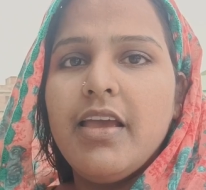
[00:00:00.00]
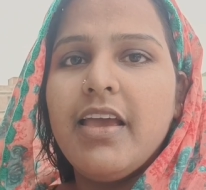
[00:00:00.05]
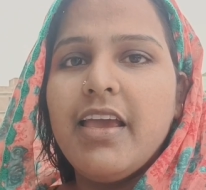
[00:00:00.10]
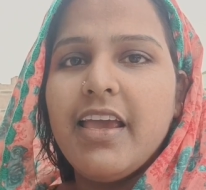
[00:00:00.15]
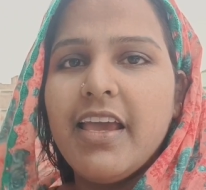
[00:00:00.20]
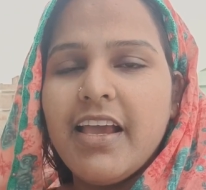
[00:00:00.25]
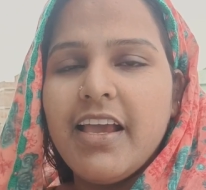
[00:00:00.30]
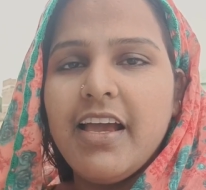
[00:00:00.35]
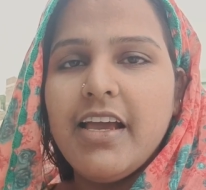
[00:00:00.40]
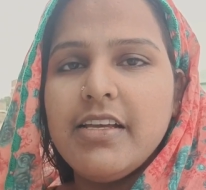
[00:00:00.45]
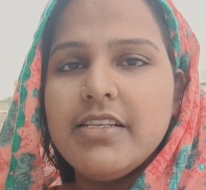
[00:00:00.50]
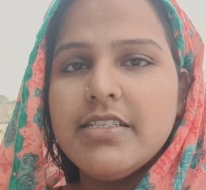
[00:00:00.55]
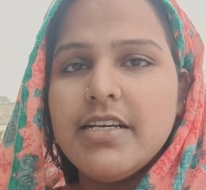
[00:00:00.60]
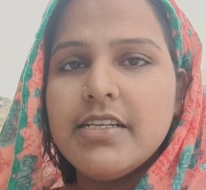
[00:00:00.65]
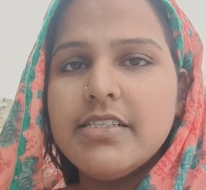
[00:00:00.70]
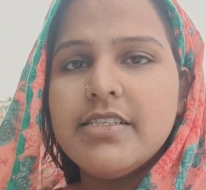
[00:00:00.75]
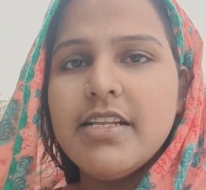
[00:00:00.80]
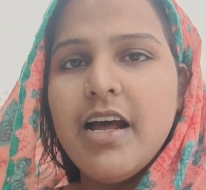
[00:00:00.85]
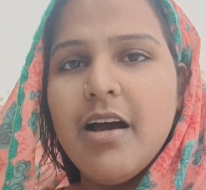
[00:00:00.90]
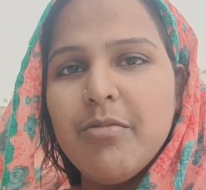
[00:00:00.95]
हे गाइज
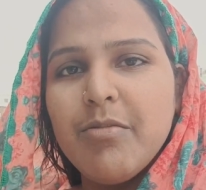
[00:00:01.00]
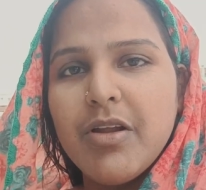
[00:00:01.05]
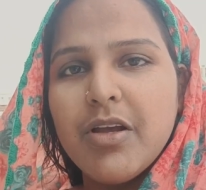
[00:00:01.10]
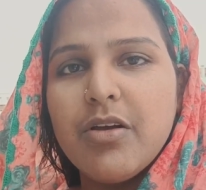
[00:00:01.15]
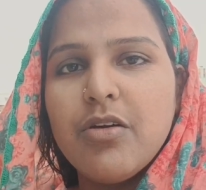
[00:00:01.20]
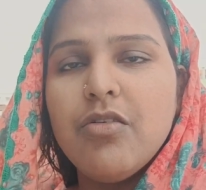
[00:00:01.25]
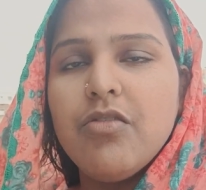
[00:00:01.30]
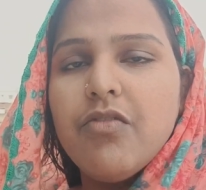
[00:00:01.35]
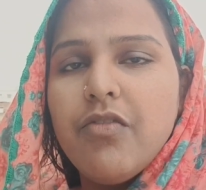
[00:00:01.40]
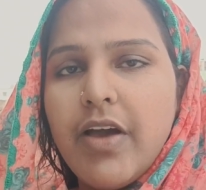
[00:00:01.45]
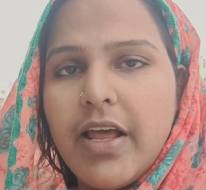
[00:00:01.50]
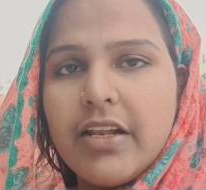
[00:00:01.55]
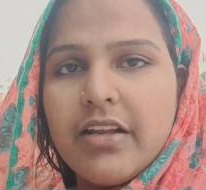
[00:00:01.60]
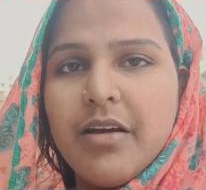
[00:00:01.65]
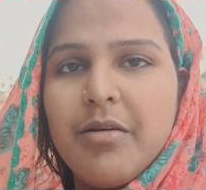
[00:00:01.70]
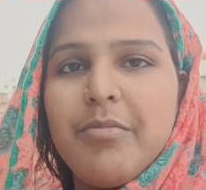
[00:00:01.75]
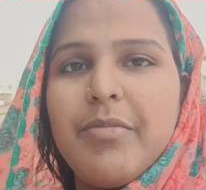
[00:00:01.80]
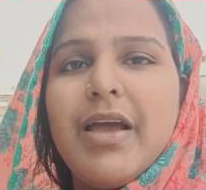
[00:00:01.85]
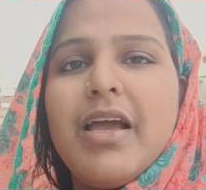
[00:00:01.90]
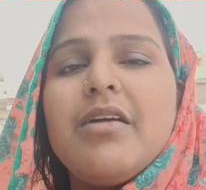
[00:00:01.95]
अस्सलाम वालेकुम
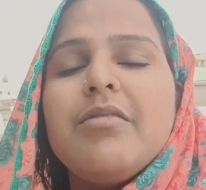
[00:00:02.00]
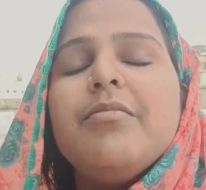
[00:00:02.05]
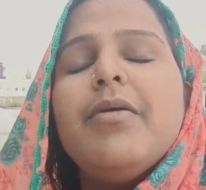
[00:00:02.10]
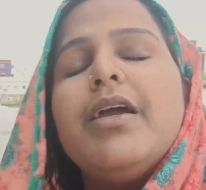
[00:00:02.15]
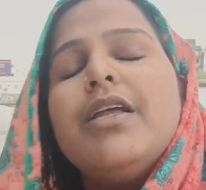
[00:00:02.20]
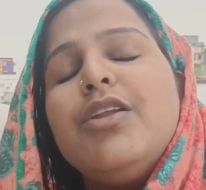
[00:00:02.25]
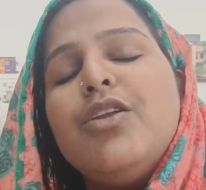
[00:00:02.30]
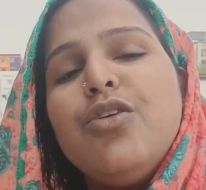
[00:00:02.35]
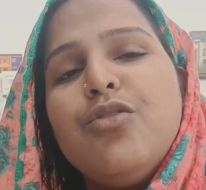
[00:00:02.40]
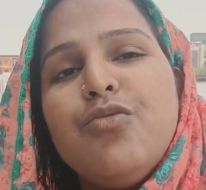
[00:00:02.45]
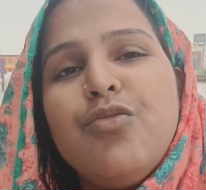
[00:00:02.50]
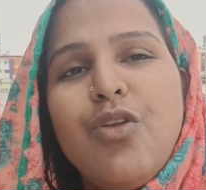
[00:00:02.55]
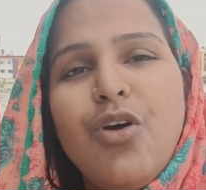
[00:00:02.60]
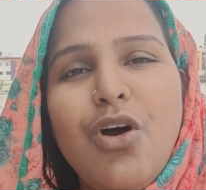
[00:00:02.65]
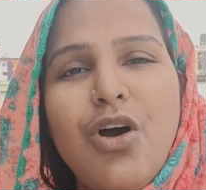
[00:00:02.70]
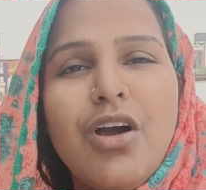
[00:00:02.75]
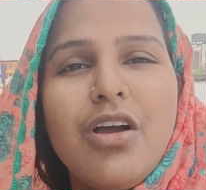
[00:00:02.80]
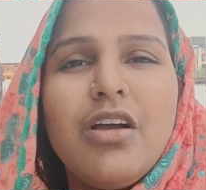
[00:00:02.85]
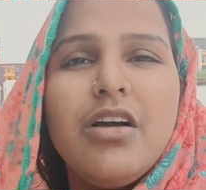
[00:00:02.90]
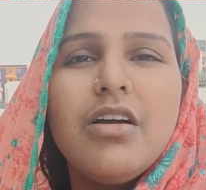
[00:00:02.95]
वेलकम बैक माय न्यू
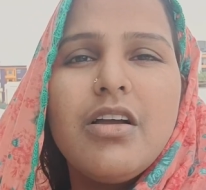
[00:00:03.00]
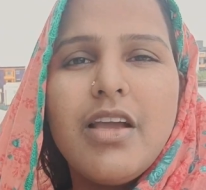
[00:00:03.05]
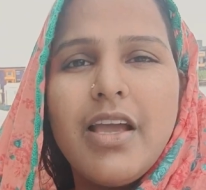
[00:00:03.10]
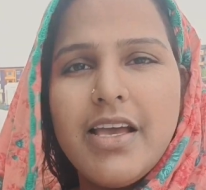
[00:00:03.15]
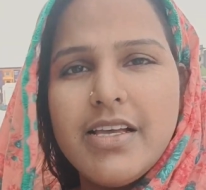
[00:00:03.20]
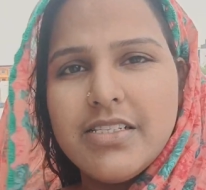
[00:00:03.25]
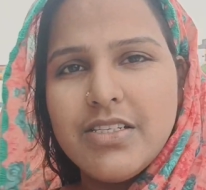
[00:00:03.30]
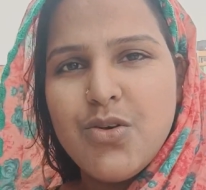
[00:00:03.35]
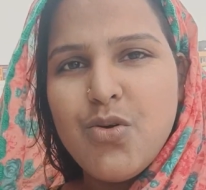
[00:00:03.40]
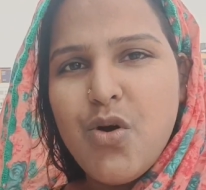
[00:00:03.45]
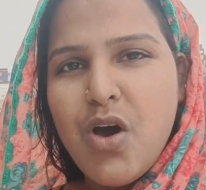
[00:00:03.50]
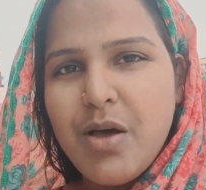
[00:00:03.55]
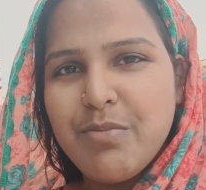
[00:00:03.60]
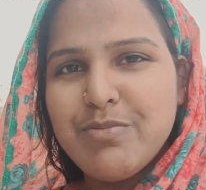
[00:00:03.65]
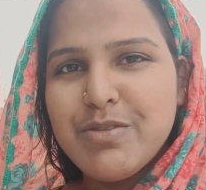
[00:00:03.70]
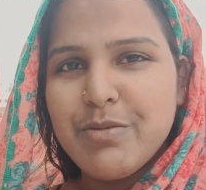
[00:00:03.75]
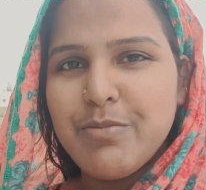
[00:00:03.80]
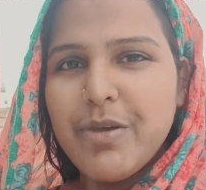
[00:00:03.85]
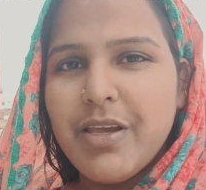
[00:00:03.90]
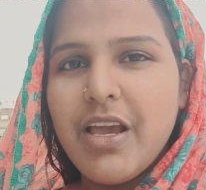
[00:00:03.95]
व्लॉग कैसे हो
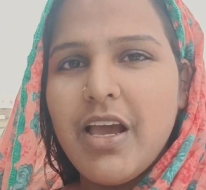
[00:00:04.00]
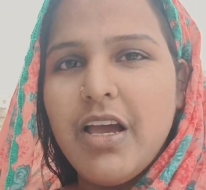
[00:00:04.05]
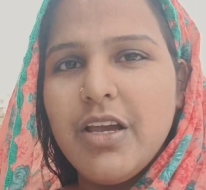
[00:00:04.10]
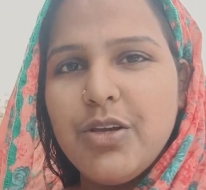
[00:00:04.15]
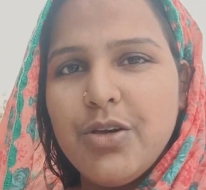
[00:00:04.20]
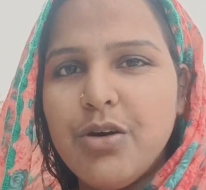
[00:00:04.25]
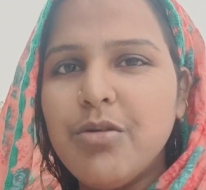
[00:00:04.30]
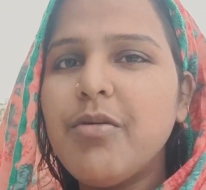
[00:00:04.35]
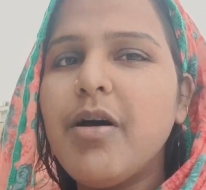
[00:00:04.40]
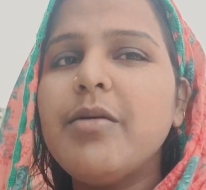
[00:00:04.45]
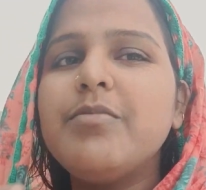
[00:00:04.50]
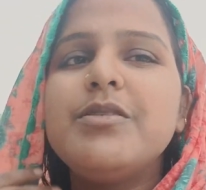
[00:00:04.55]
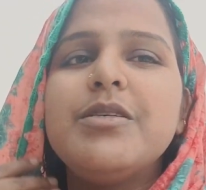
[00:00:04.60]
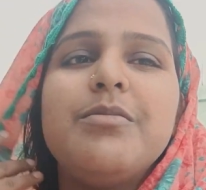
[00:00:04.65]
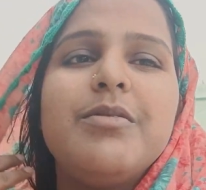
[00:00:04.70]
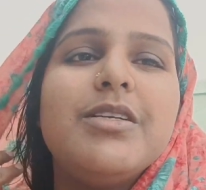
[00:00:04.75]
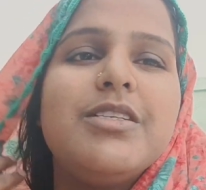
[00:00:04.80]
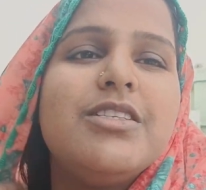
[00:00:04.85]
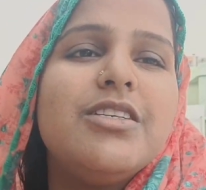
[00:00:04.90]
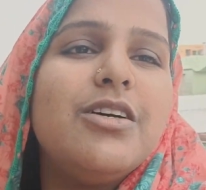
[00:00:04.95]
आप सभी आई होप आप
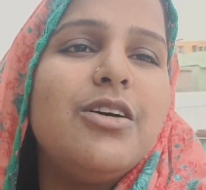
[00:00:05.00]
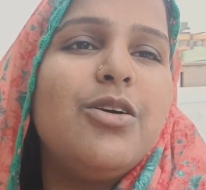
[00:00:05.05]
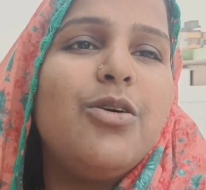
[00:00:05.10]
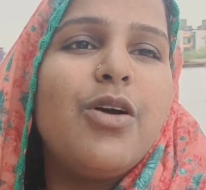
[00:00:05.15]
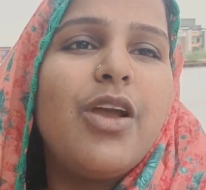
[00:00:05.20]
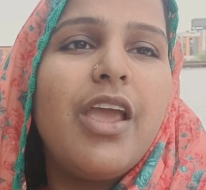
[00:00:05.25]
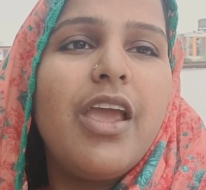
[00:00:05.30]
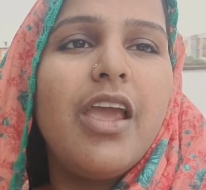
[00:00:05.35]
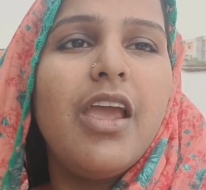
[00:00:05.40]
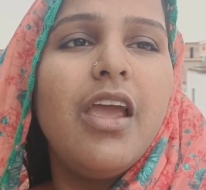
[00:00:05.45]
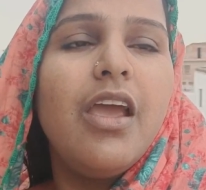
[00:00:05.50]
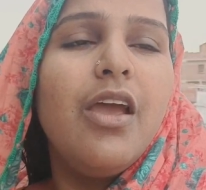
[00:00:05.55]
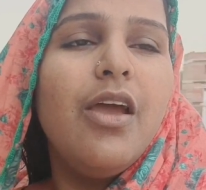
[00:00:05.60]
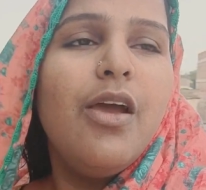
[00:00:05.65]
सब अच्छे होंगे